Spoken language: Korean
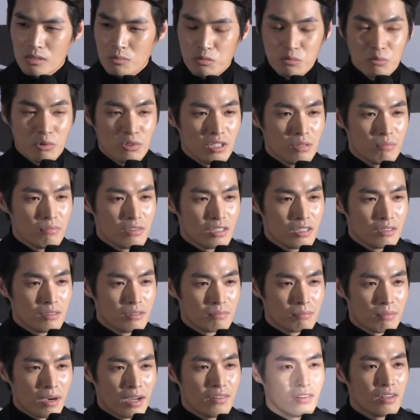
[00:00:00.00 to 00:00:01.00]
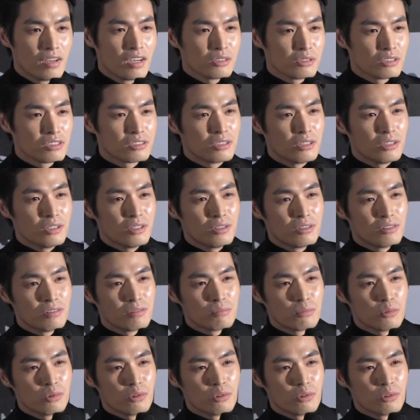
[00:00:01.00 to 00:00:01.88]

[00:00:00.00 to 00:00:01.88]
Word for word: 부모님들은 반대하셨어요.